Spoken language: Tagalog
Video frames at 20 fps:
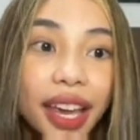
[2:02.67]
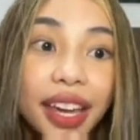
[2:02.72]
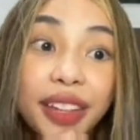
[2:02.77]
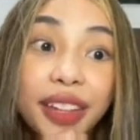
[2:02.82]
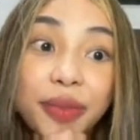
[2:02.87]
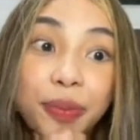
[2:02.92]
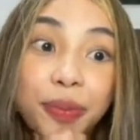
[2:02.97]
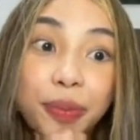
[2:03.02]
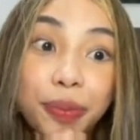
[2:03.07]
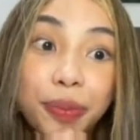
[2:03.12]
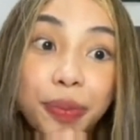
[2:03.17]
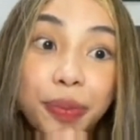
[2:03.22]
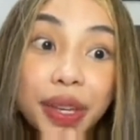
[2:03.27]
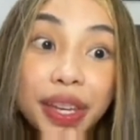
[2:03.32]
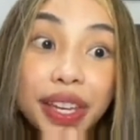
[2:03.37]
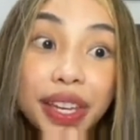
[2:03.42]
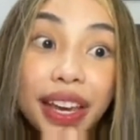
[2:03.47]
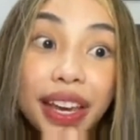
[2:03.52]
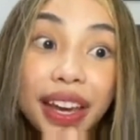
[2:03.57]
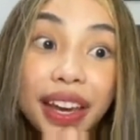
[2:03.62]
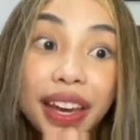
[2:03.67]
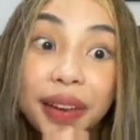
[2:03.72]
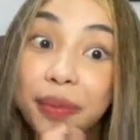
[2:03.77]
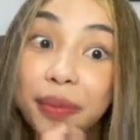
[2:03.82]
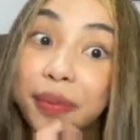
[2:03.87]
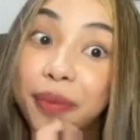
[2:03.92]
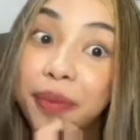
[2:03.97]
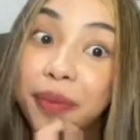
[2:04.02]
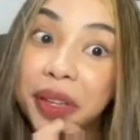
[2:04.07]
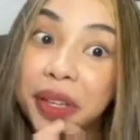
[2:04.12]
8
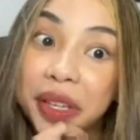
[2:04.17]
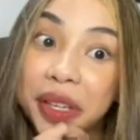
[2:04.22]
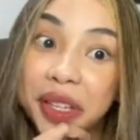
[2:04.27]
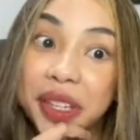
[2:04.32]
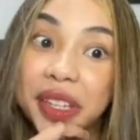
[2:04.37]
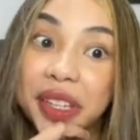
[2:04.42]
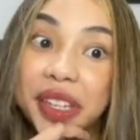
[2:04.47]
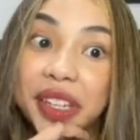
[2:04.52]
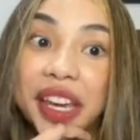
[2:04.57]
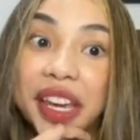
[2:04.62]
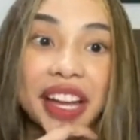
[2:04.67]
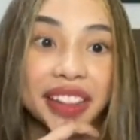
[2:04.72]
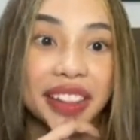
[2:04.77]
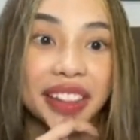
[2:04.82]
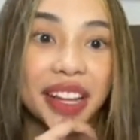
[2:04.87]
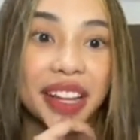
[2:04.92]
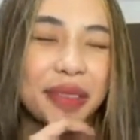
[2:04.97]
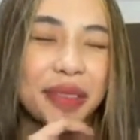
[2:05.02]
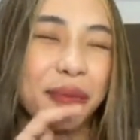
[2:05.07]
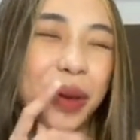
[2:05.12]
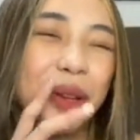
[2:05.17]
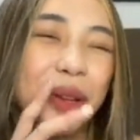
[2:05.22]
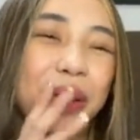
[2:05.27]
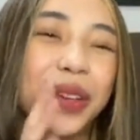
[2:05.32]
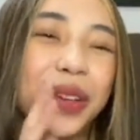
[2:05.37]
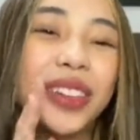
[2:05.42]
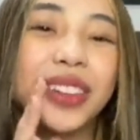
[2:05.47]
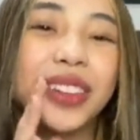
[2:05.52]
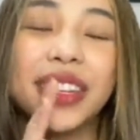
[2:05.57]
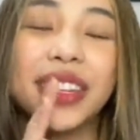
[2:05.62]
p.m. Yata. Pero
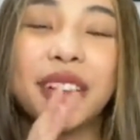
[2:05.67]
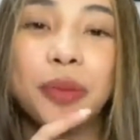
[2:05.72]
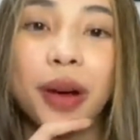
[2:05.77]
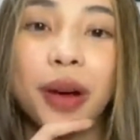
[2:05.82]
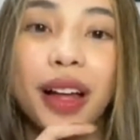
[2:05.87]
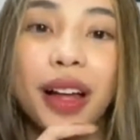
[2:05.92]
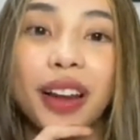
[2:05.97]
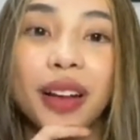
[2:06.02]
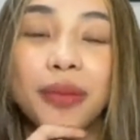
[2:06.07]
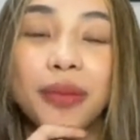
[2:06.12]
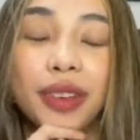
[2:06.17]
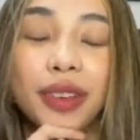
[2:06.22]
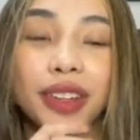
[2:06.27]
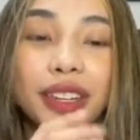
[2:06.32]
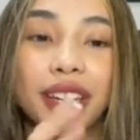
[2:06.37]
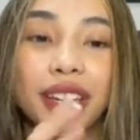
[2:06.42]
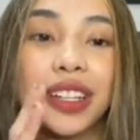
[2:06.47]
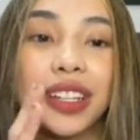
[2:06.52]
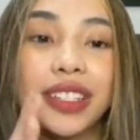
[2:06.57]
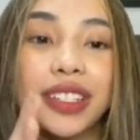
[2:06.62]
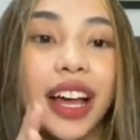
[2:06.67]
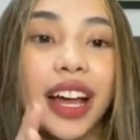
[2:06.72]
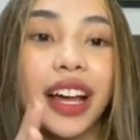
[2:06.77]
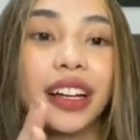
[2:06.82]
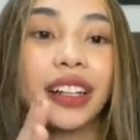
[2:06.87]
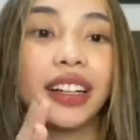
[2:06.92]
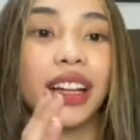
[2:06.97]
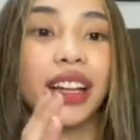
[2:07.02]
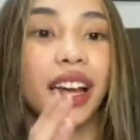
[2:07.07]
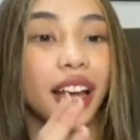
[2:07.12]
hindi ko pa alam yung
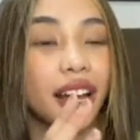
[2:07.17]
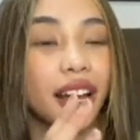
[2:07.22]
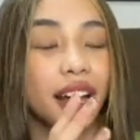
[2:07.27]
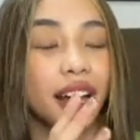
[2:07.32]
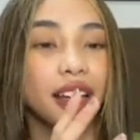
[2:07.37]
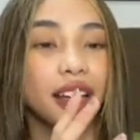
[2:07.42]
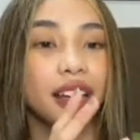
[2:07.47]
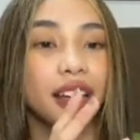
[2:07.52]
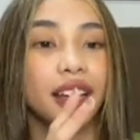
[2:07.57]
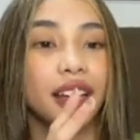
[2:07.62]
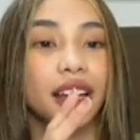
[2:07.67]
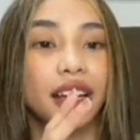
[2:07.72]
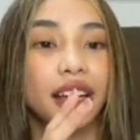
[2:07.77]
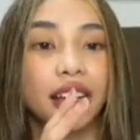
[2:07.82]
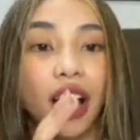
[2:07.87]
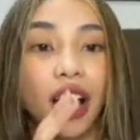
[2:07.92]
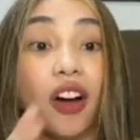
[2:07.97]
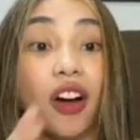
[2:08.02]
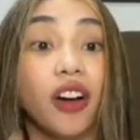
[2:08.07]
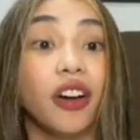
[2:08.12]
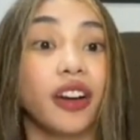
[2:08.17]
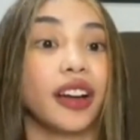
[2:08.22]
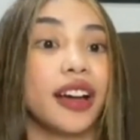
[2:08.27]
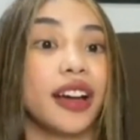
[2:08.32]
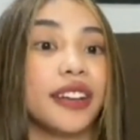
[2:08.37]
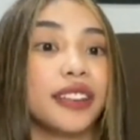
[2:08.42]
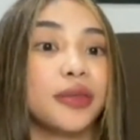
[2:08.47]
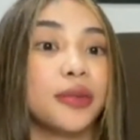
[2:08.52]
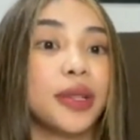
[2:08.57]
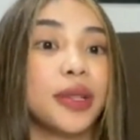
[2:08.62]
exact na na
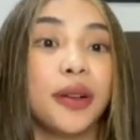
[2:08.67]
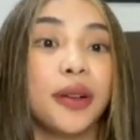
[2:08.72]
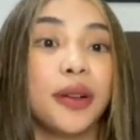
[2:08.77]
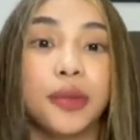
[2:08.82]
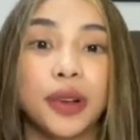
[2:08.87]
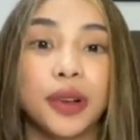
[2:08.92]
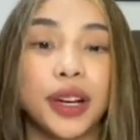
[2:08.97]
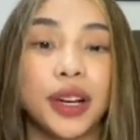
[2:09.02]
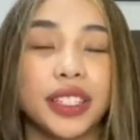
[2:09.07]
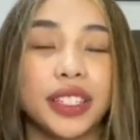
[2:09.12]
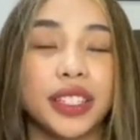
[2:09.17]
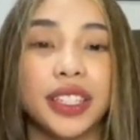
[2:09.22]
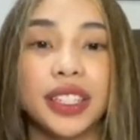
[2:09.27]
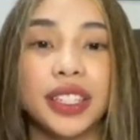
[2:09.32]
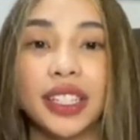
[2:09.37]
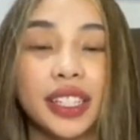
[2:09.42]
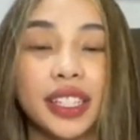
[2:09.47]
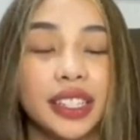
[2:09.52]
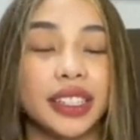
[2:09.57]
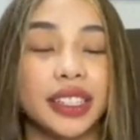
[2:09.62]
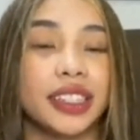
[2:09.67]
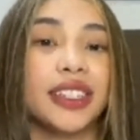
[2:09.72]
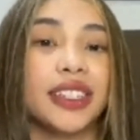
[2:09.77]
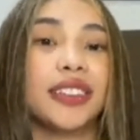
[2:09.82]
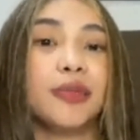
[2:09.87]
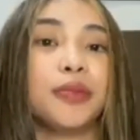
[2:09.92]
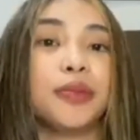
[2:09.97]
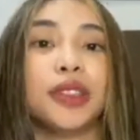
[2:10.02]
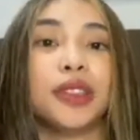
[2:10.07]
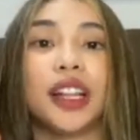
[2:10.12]
oras. So, sa bukas, kita-kita
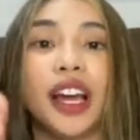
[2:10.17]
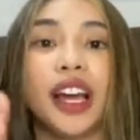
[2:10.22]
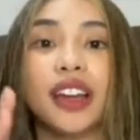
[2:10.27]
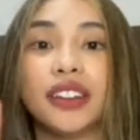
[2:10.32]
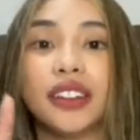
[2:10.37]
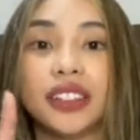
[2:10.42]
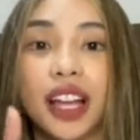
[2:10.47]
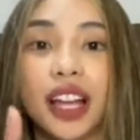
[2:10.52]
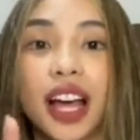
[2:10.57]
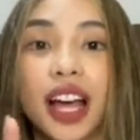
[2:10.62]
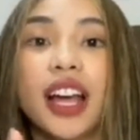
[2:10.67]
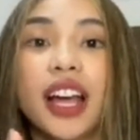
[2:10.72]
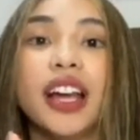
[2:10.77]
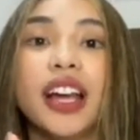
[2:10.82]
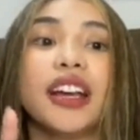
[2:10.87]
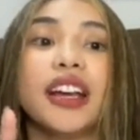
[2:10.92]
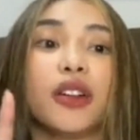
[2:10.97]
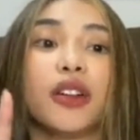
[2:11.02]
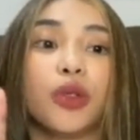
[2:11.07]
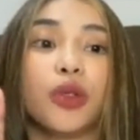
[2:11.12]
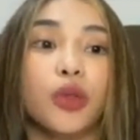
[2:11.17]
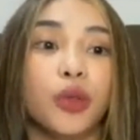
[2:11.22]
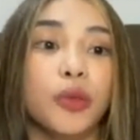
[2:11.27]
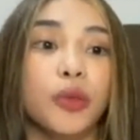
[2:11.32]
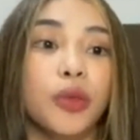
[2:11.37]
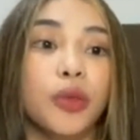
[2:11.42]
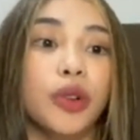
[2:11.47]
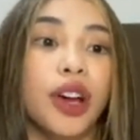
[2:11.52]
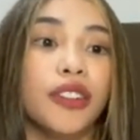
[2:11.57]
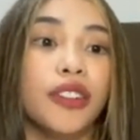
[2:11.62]
kits po tayo sa
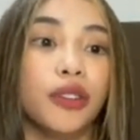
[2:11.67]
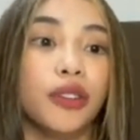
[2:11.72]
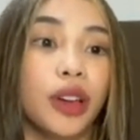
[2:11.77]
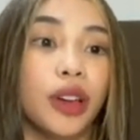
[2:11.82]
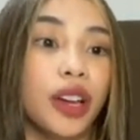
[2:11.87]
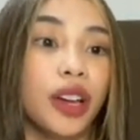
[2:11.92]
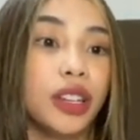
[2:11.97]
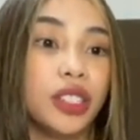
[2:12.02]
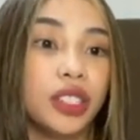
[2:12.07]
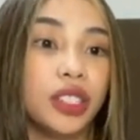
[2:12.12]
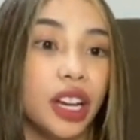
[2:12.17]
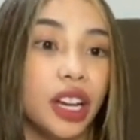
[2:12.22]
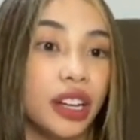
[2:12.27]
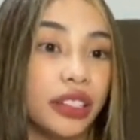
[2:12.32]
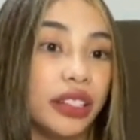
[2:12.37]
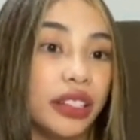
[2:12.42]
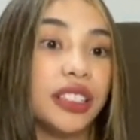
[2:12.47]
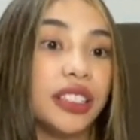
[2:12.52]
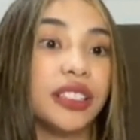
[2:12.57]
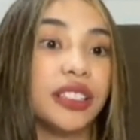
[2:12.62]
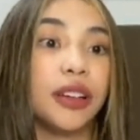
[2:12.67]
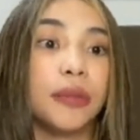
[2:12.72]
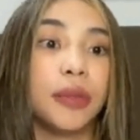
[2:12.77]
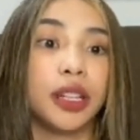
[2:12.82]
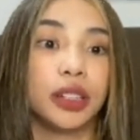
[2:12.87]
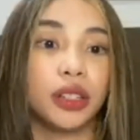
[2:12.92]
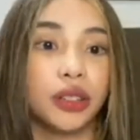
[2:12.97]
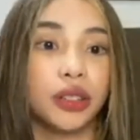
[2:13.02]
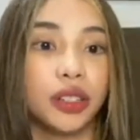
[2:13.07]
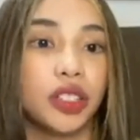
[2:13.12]
Kumo FBI channel sa
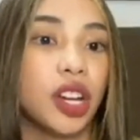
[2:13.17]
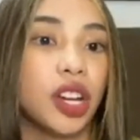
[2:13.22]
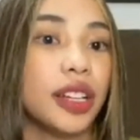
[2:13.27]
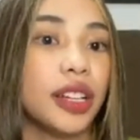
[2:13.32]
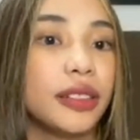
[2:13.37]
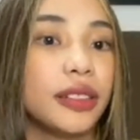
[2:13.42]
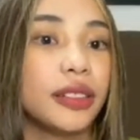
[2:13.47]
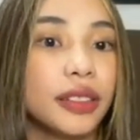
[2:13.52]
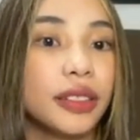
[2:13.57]
Metro Chat.